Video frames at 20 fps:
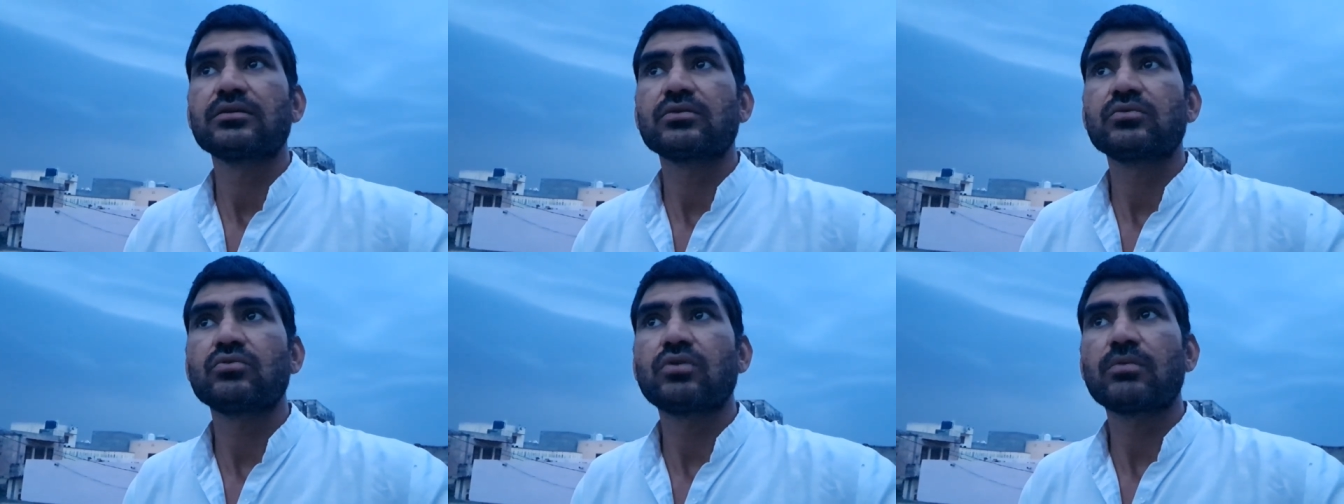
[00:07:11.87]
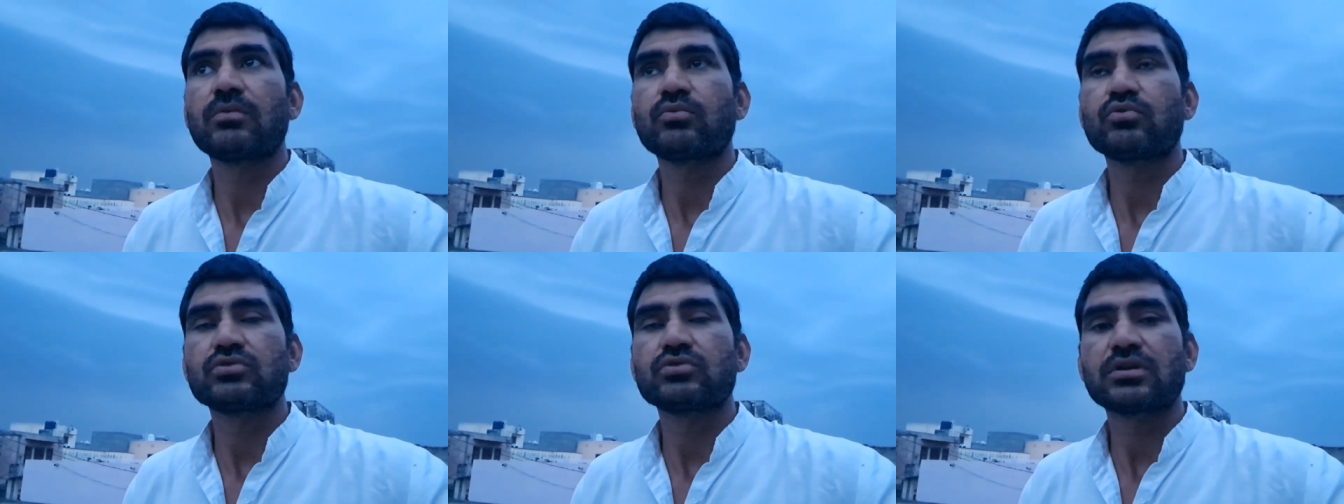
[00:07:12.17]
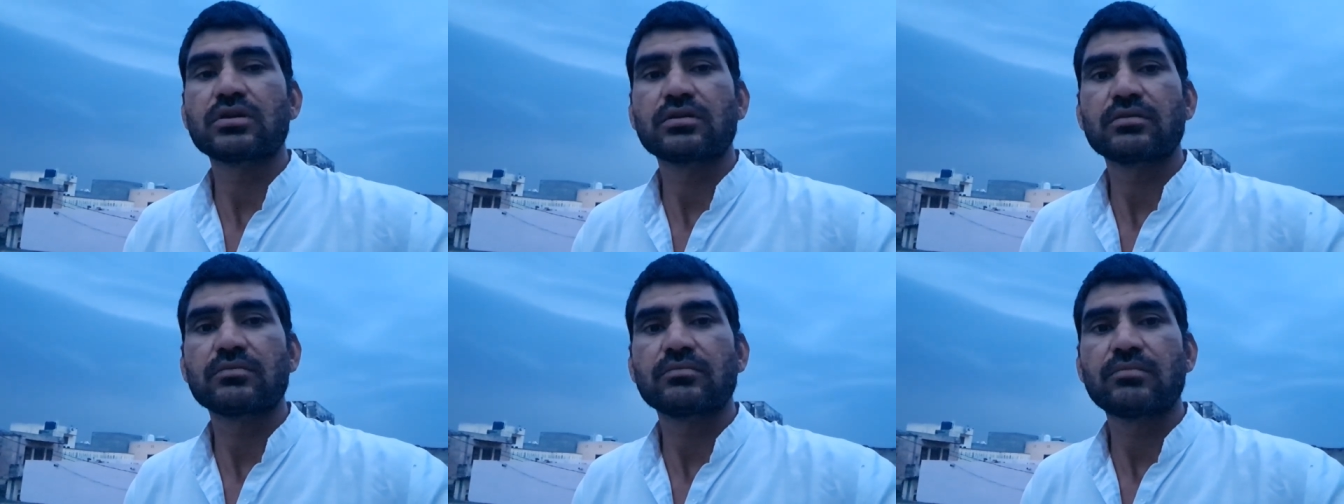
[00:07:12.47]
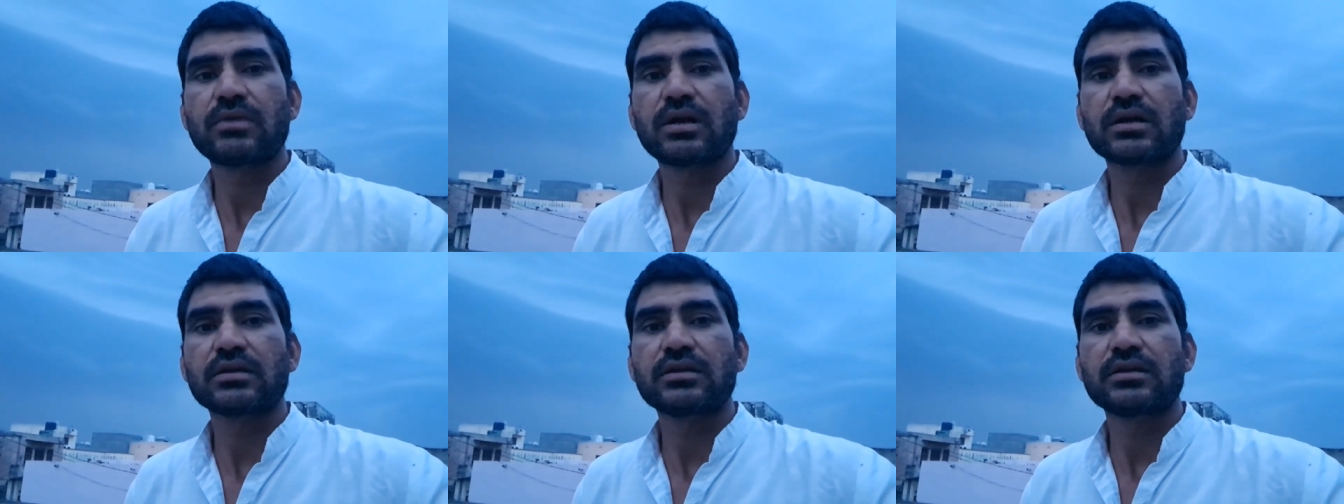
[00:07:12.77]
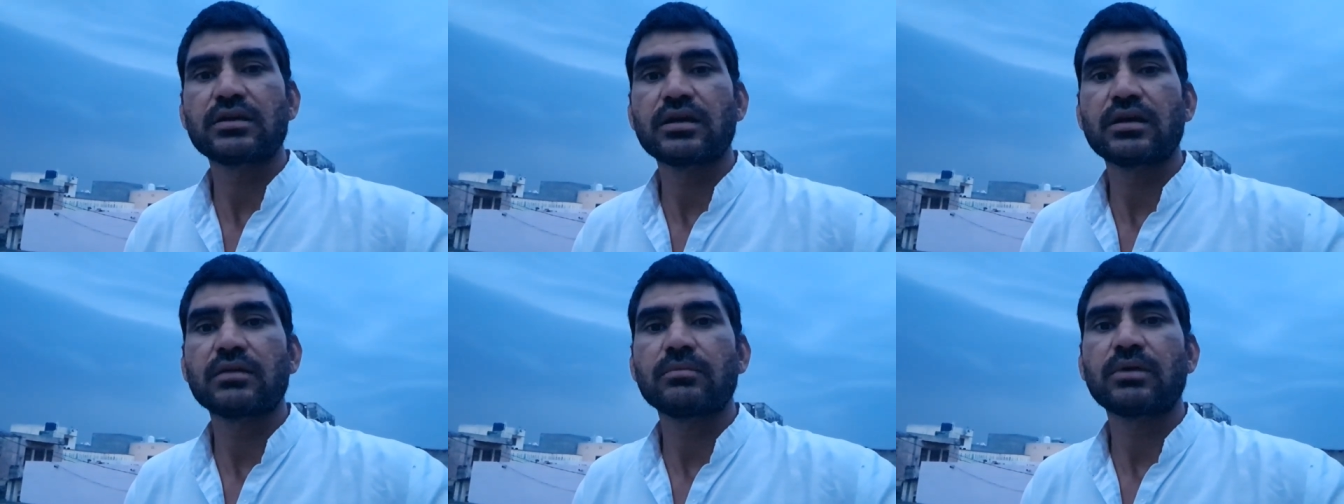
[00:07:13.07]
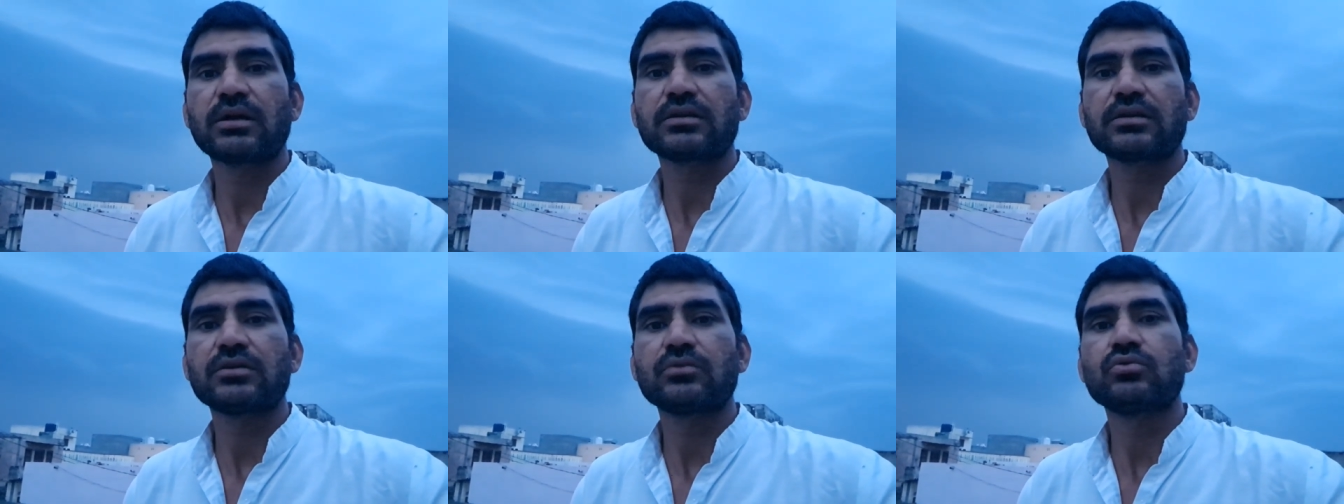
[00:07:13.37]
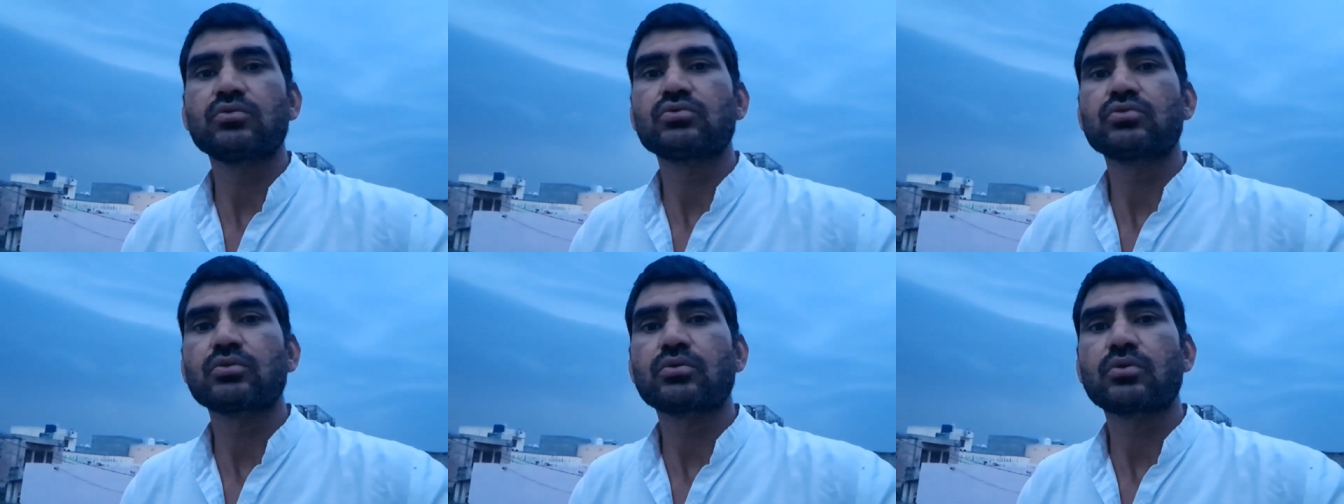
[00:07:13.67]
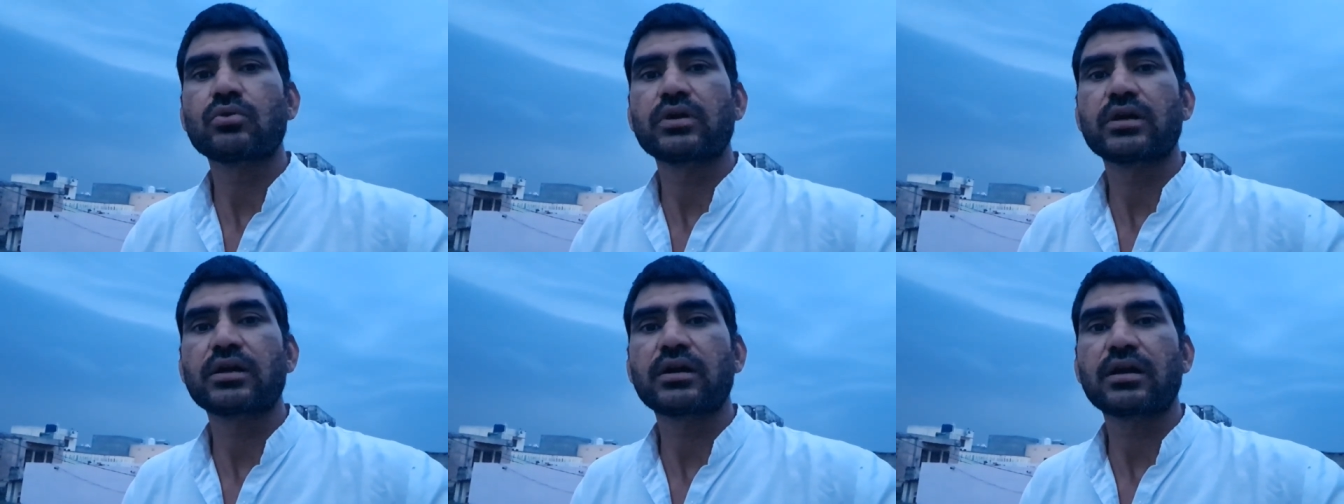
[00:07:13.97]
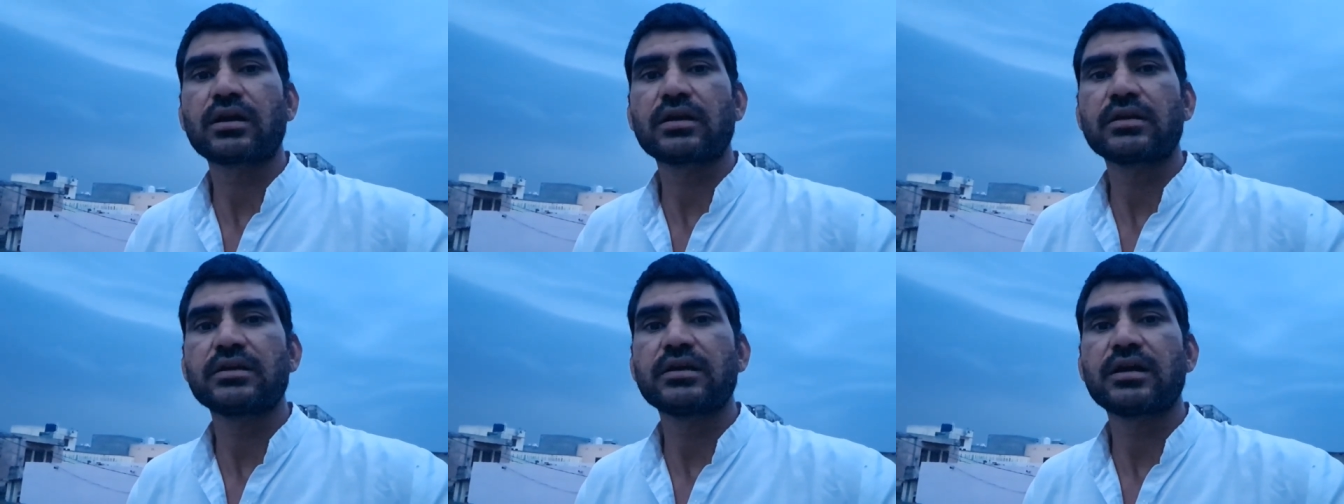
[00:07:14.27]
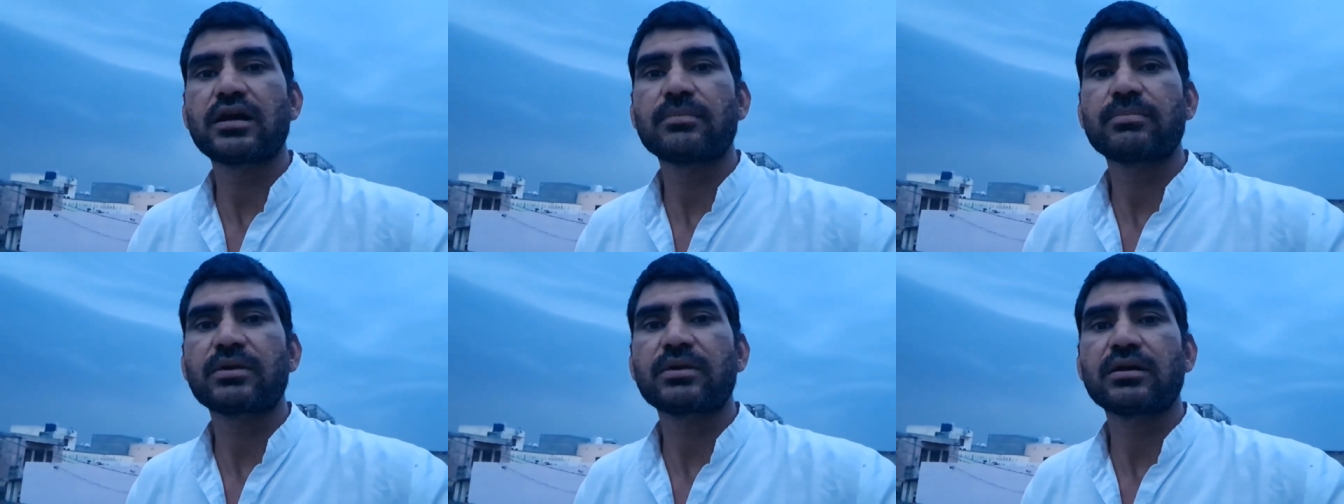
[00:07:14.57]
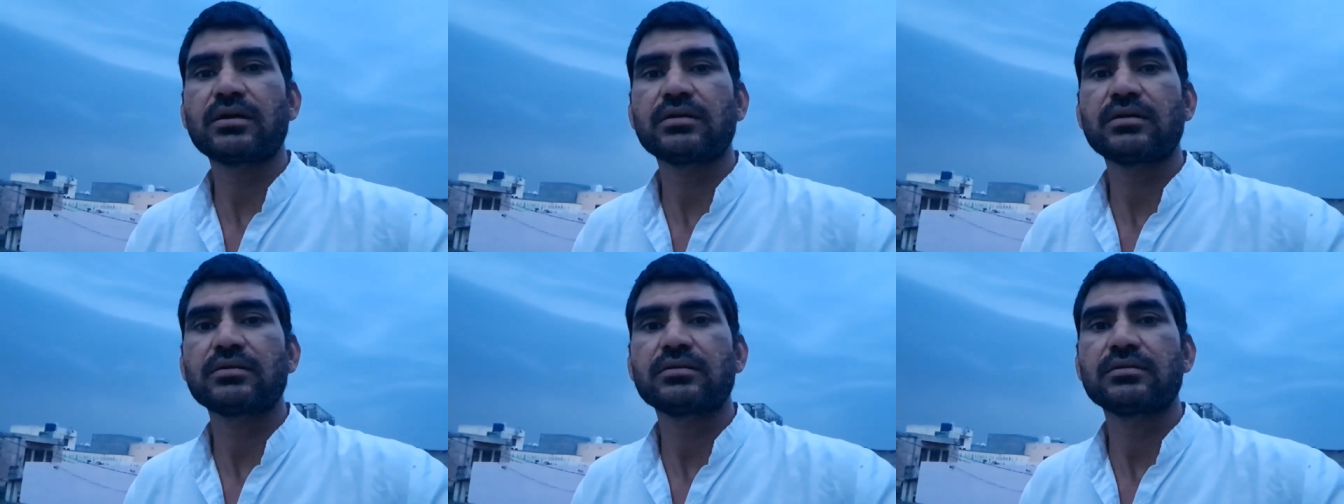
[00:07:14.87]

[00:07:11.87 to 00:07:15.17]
कुआ पूजन बाकी है बाकी कुछ उन्होंने कर लिया अपना